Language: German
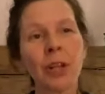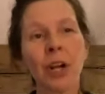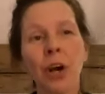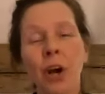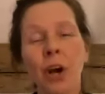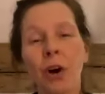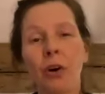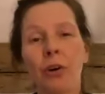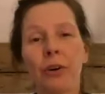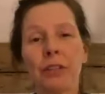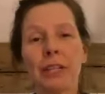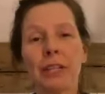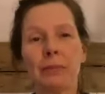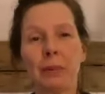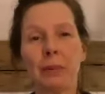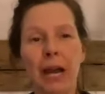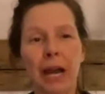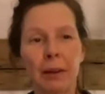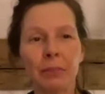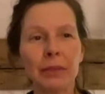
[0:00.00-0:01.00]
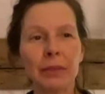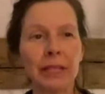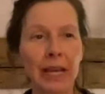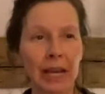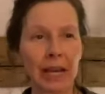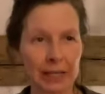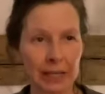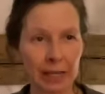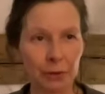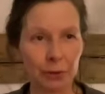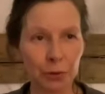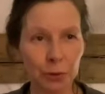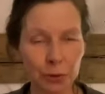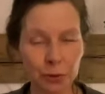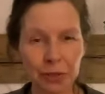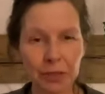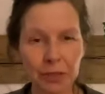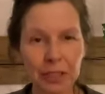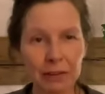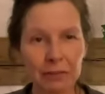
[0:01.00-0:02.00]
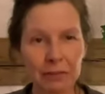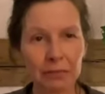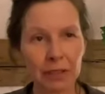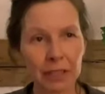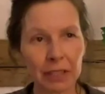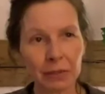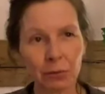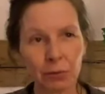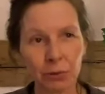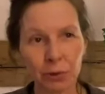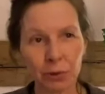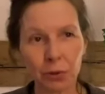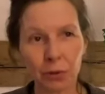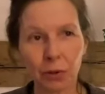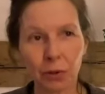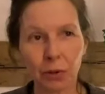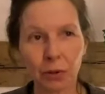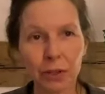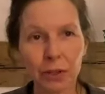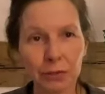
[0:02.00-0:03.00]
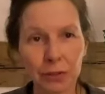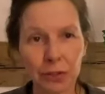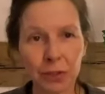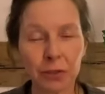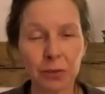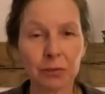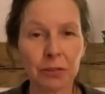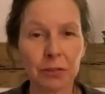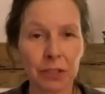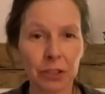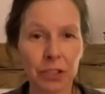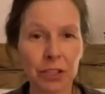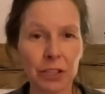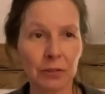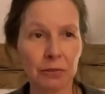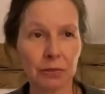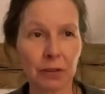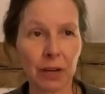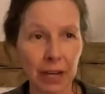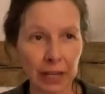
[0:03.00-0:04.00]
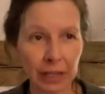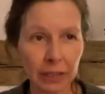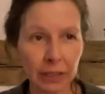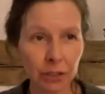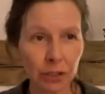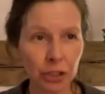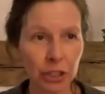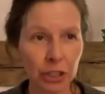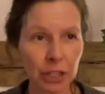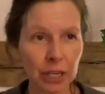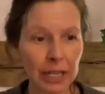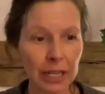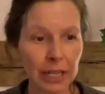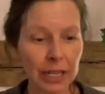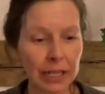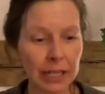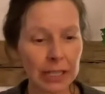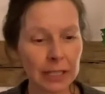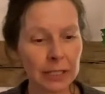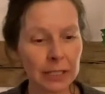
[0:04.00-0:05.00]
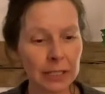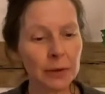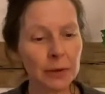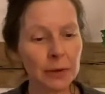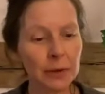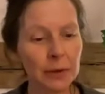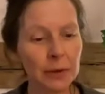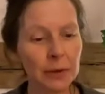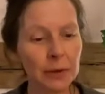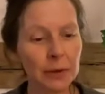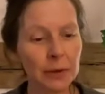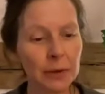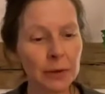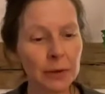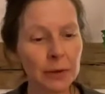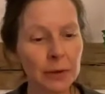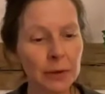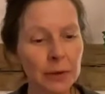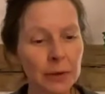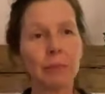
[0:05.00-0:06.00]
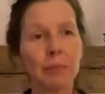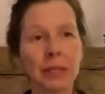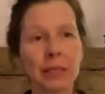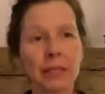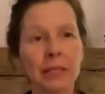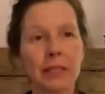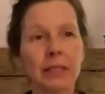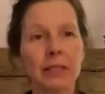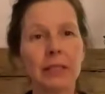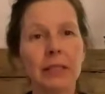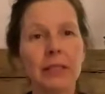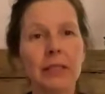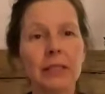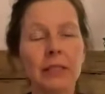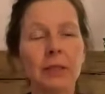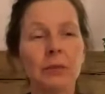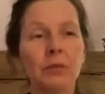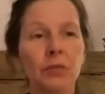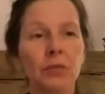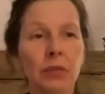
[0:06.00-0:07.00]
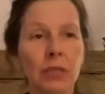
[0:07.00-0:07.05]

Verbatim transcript: Und im Rahmen der Analysen, da werden uns häufig verschiedene Fragen gestellt. Und wir haben jetzt in diesem